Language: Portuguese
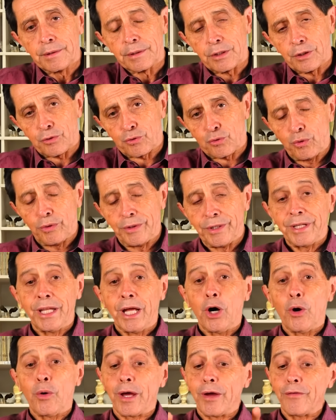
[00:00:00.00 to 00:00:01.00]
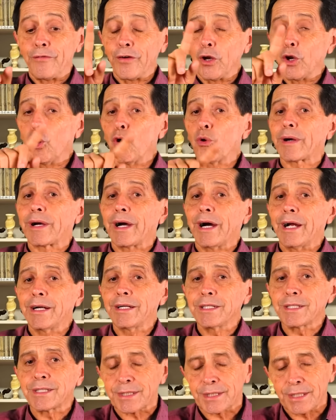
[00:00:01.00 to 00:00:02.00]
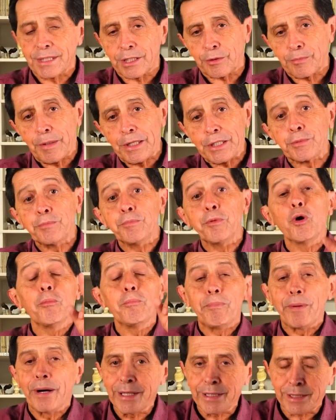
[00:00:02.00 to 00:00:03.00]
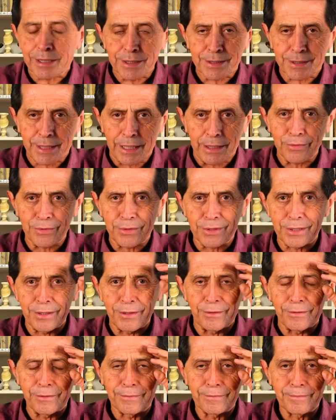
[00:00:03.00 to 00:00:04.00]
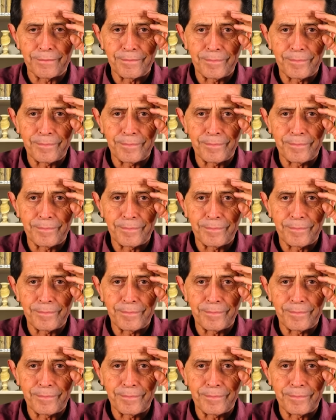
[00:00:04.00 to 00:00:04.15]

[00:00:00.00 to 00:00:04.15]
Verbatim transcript: que tu não revelou carne e sangue, mas meu Pai que está no céu.